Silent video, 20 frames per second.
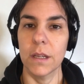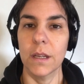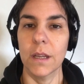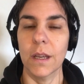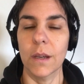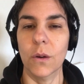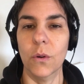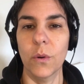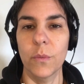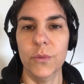
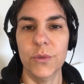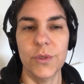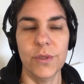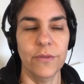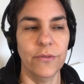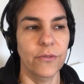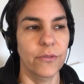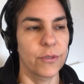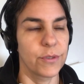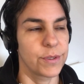é como se
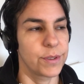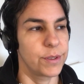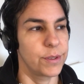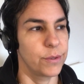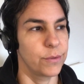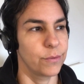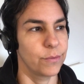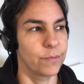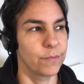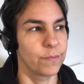
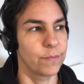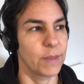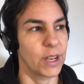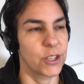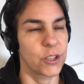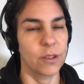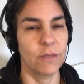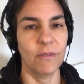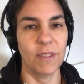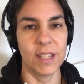fosse uma
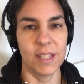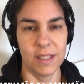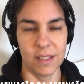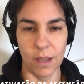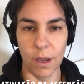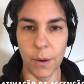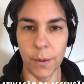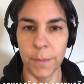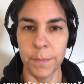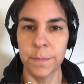
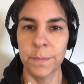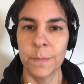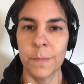ativação